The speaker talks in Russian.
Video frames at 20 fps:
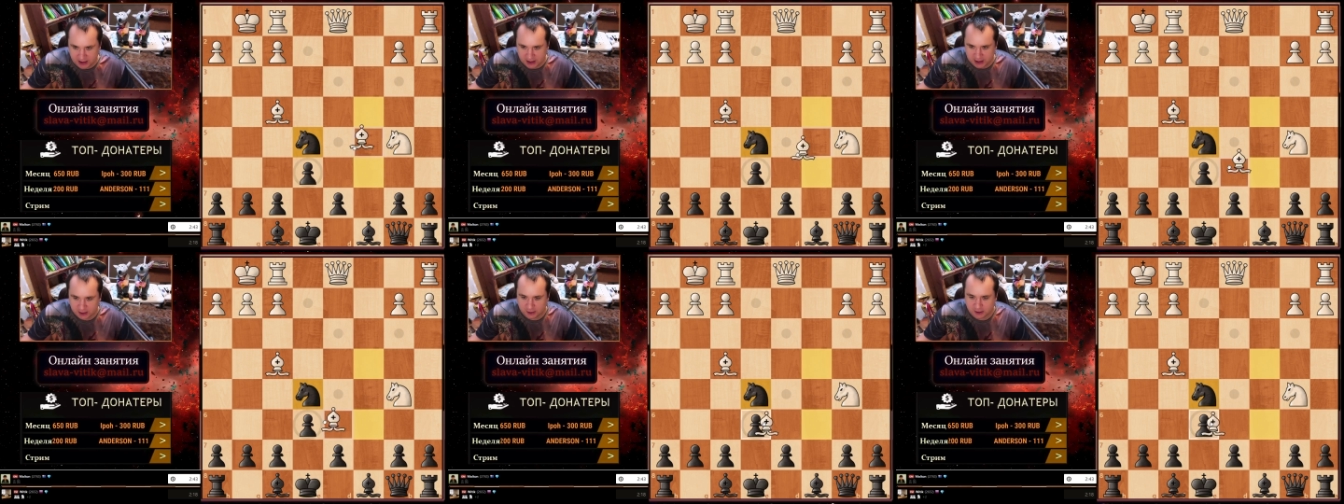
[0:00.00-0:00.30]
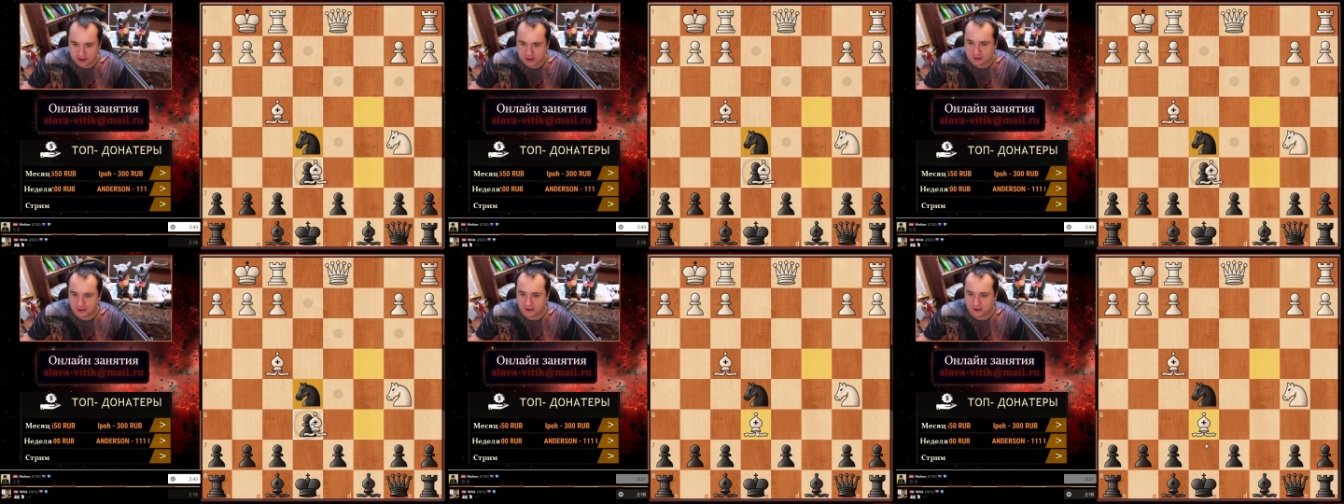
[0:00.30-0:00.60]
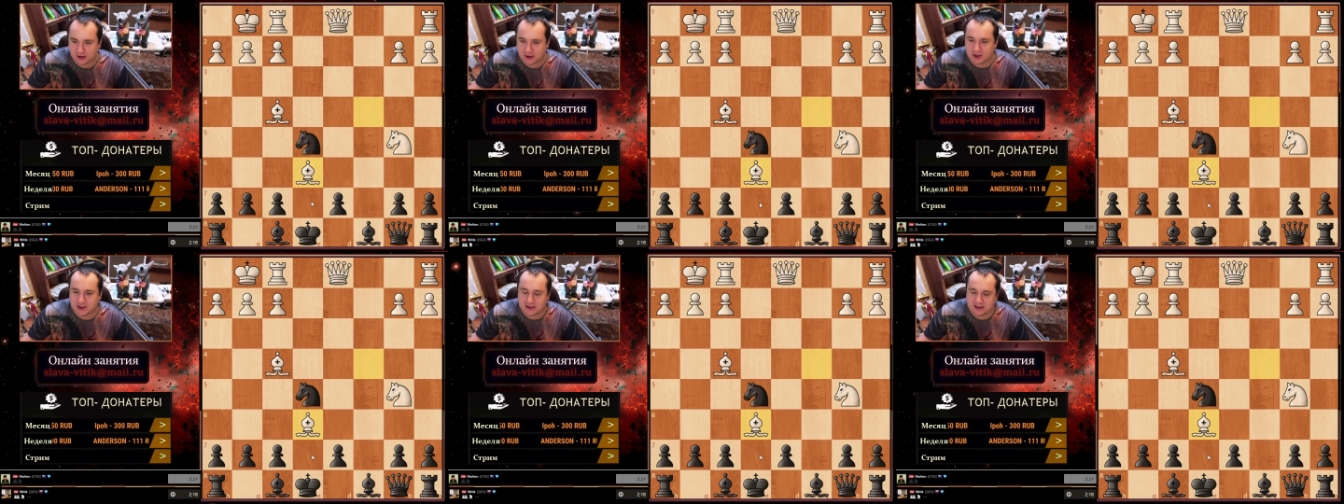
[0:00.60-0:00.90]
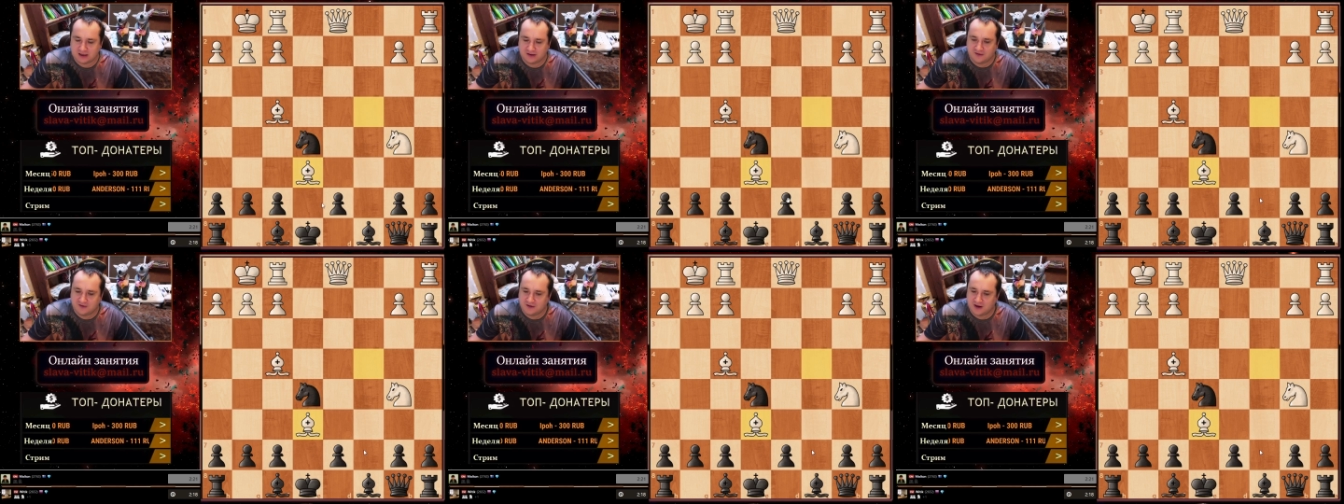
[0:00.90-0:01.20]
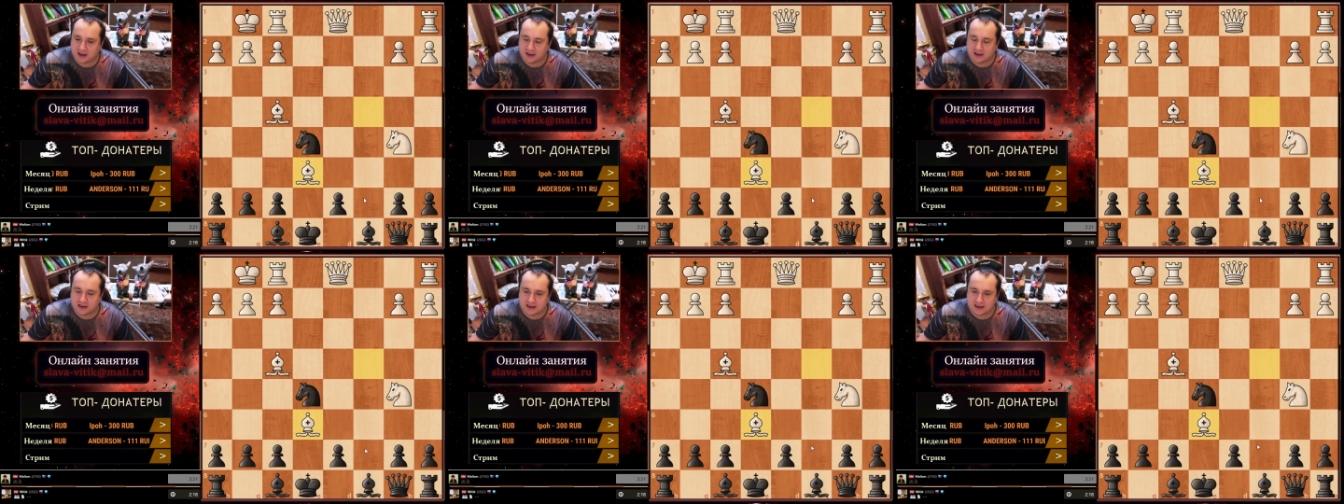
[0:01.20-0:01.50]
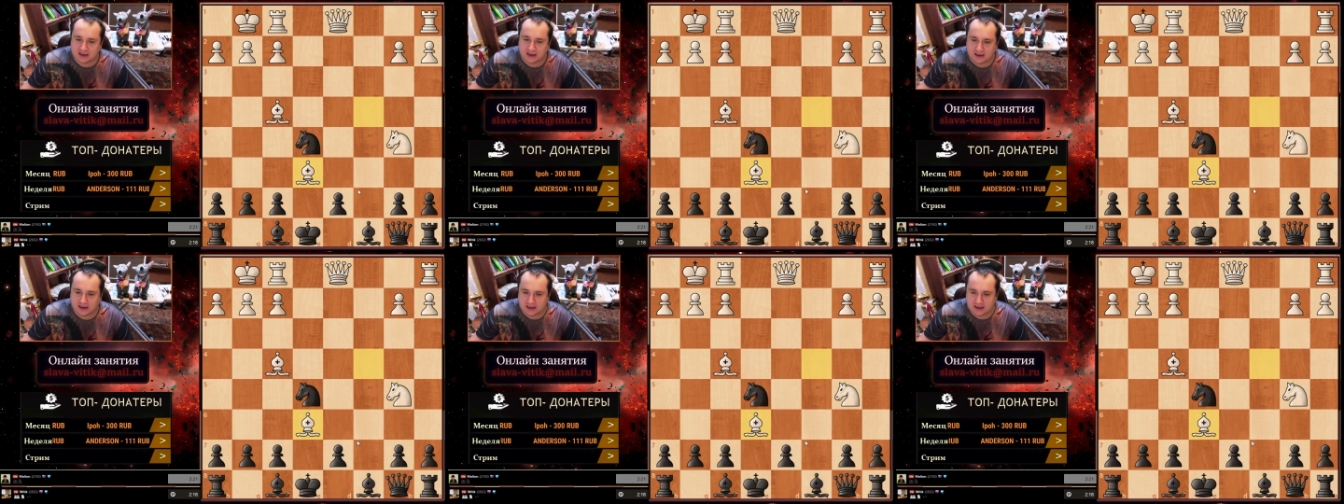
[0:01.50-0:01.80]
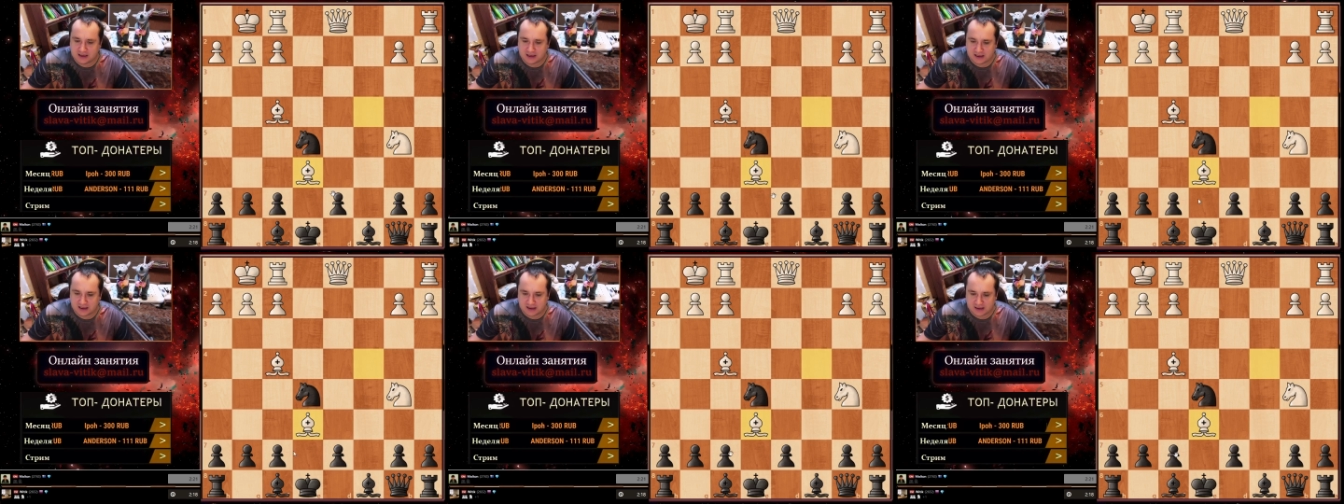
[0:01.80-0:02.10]
Но слон Е6 эффектно,
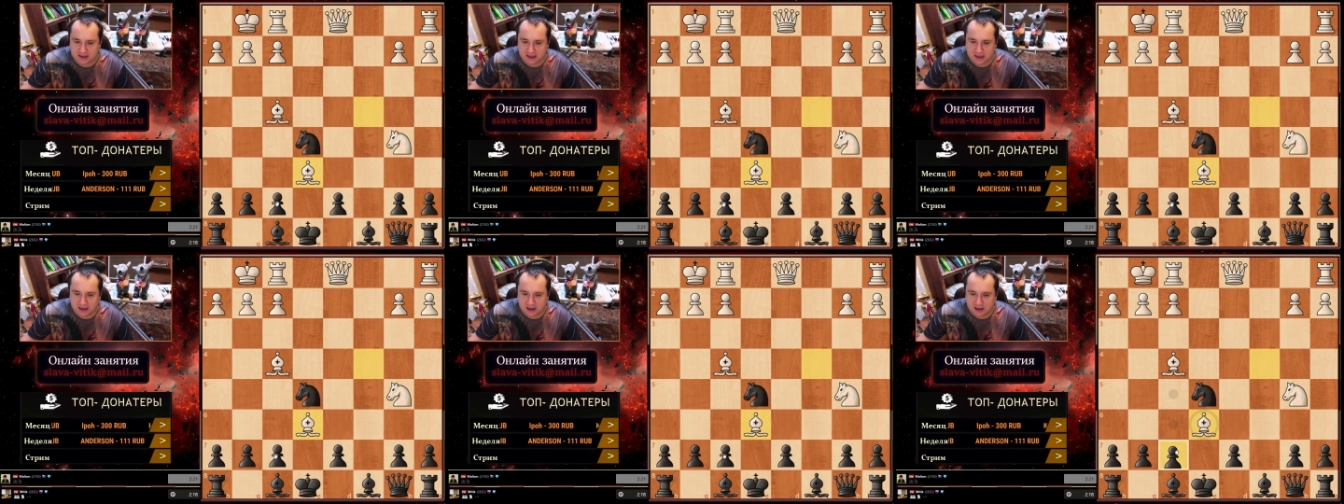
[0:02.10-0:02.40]
согласитесь.